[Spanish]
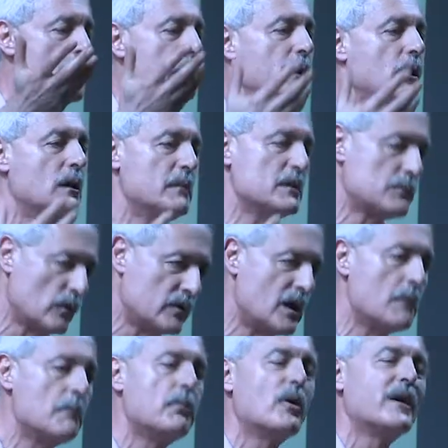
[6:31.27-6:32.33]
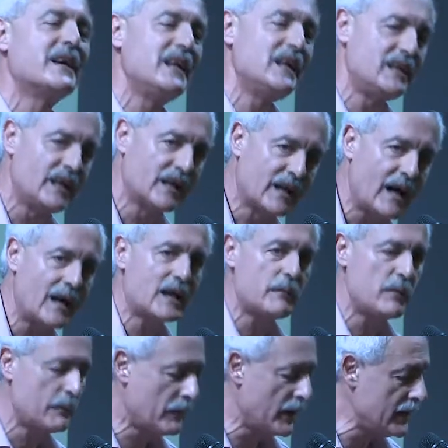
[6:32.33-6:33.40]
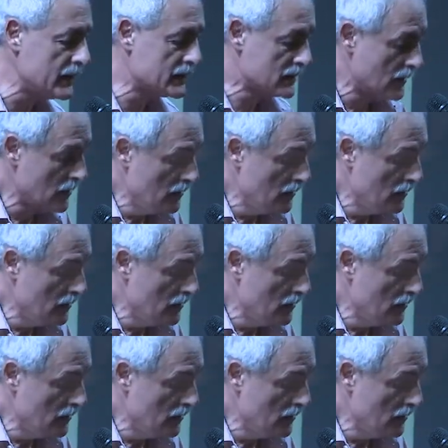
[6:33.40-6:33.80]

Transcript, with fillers: pero al mismo tiempo criticar a mi país.